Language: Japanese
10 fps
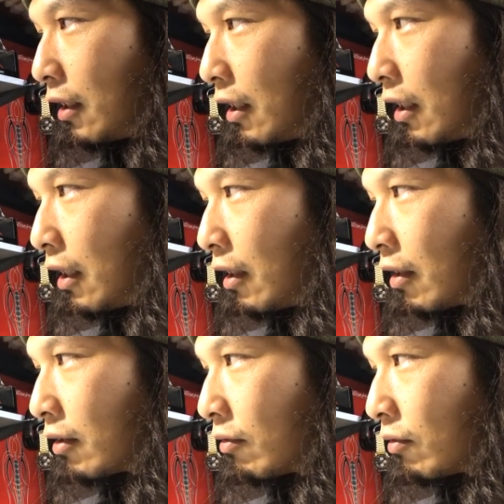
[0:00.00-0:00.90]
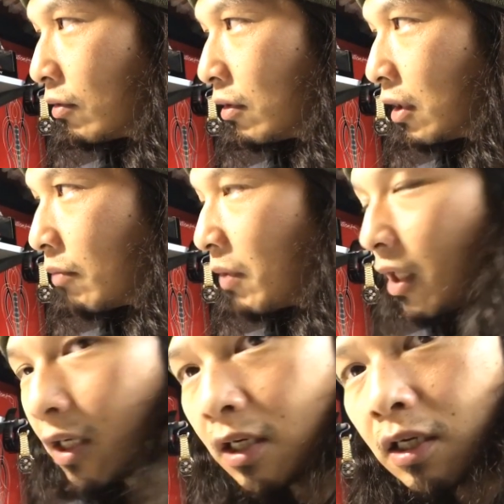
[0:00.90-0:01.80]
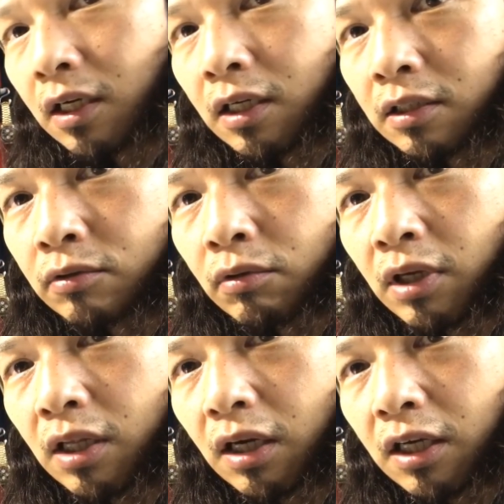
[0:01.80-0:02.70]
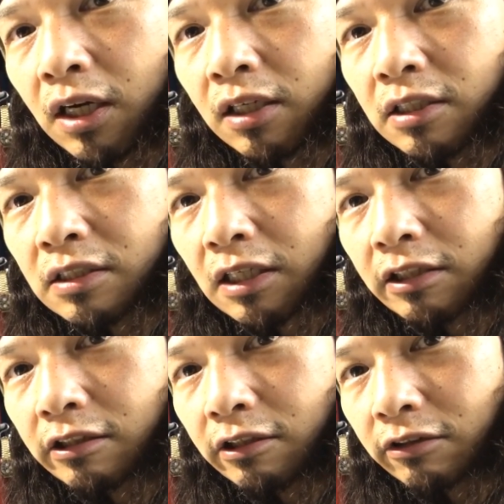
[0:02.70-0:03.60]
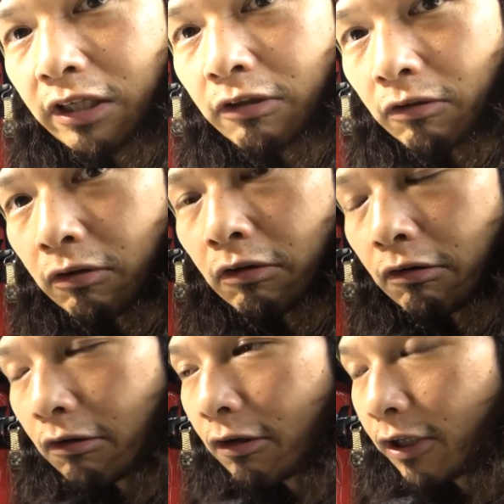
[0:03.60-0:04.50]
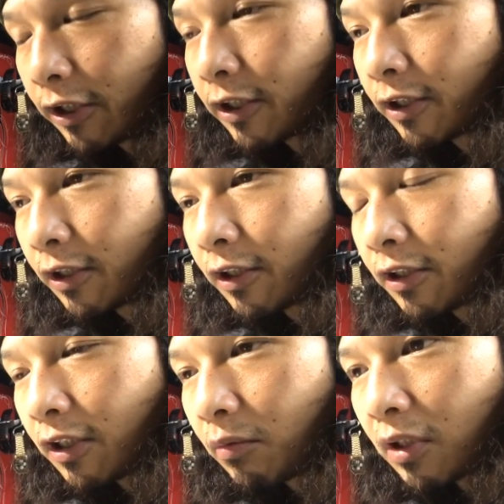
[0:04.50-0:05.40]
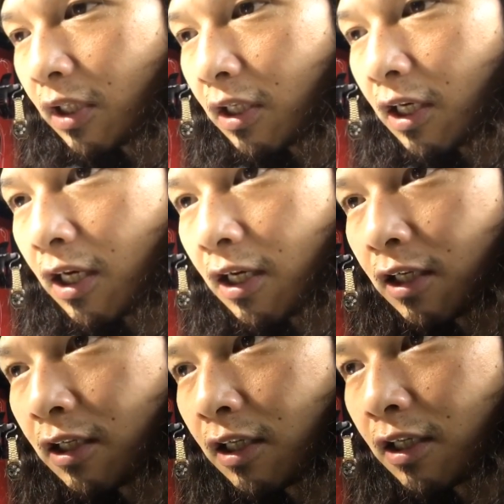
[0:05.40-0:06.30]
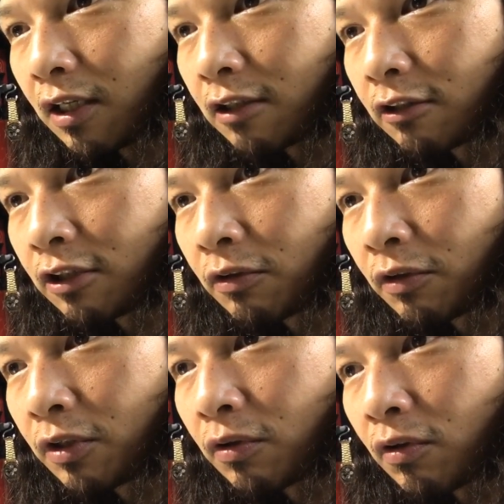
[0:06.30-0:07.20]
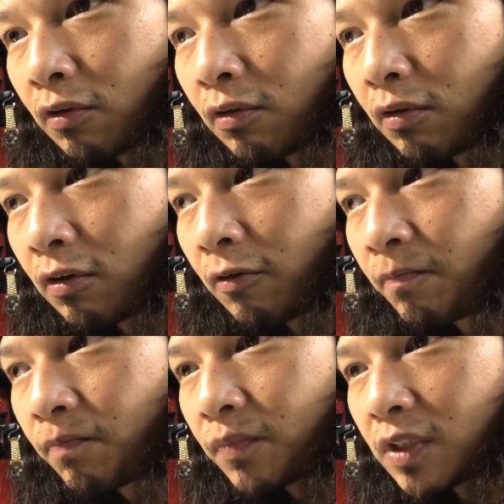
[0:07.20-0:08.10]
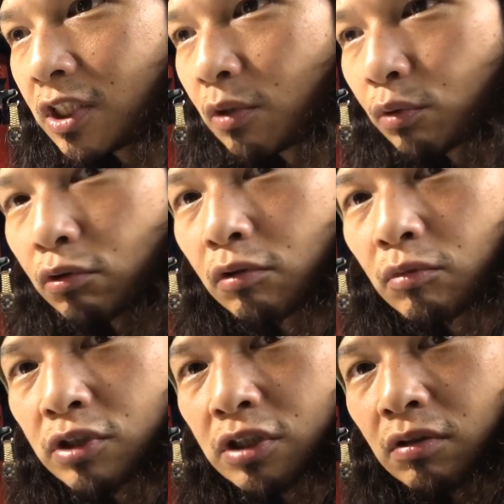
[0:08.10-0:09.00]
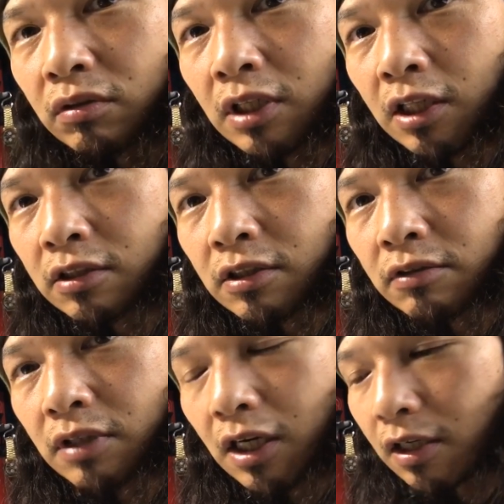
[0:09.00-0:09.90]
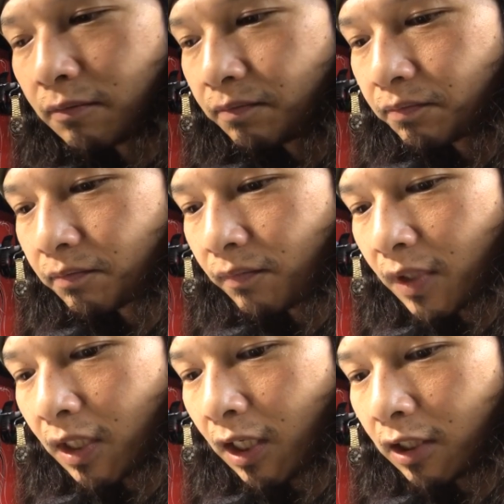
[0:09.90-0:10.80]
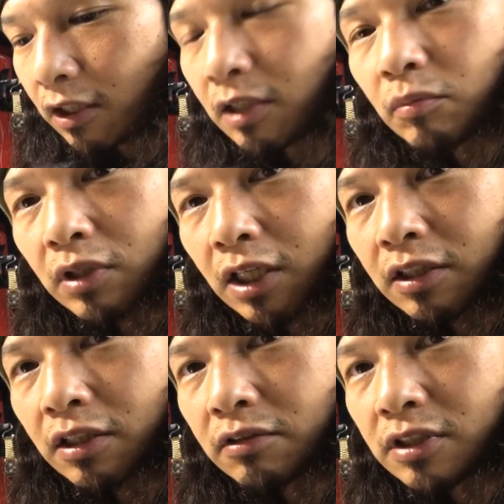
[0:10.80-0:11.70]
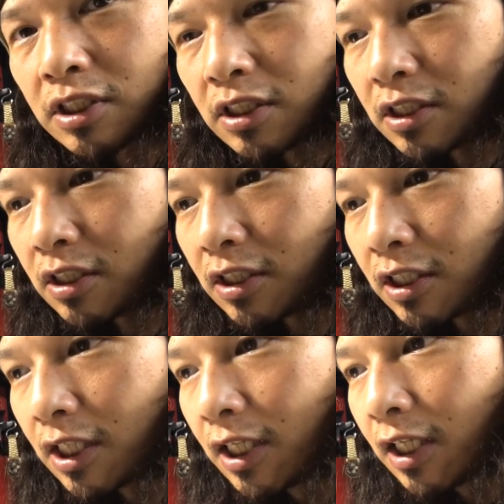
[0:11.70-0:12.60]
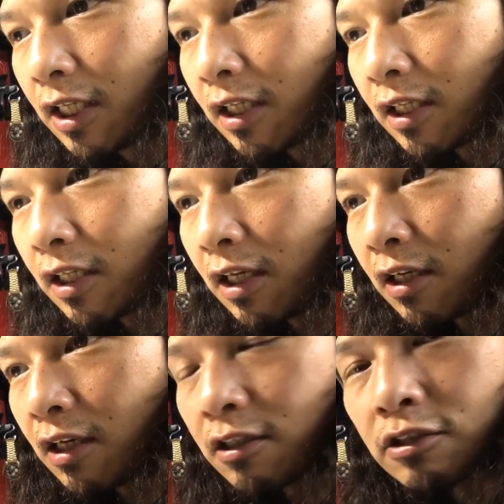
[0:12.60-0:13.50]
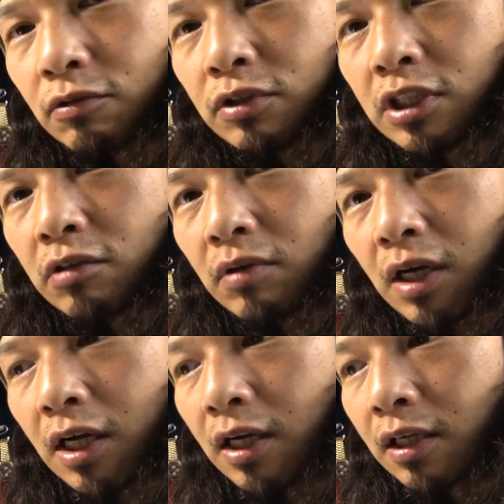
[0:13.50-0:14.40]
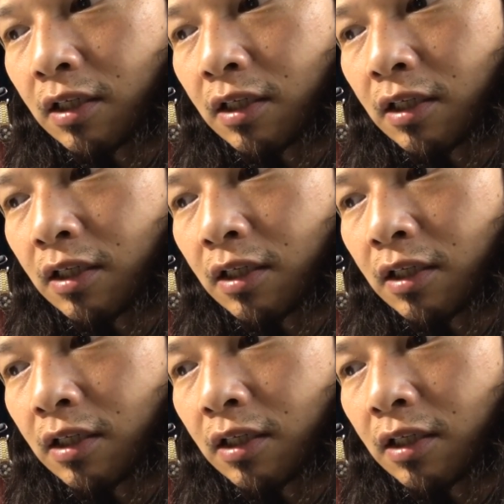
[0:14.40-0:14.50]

すね。こんなまあどえらい金使ってるけど、でもなんかいろいろこう仕事のもちろんなんていうか糧にもなってるし、経験値としては